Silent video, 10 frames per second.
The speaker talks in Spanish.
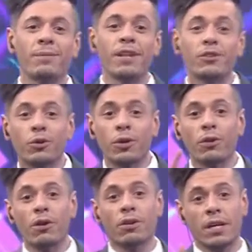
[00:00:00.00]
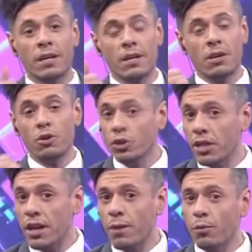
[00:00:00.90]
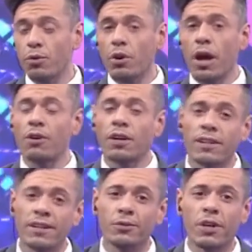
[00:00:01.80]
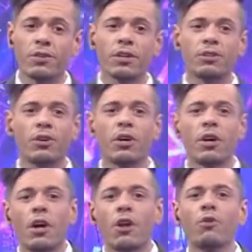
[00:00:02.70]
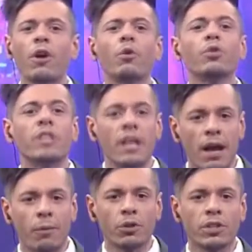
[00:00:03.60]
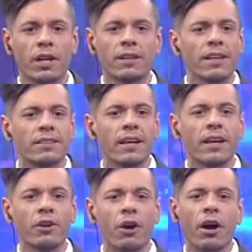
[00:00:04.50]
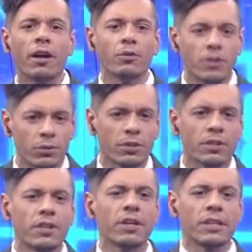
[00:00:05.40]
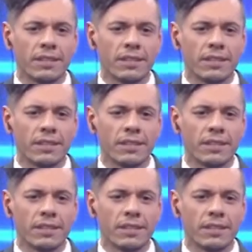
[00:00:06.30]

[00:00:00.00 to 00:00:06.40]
mirando, sobre todo a los que no tienen laburo, a los que están estudiando esto. No escuchen las voces que te dicen que no. Escucha tu voz interior que te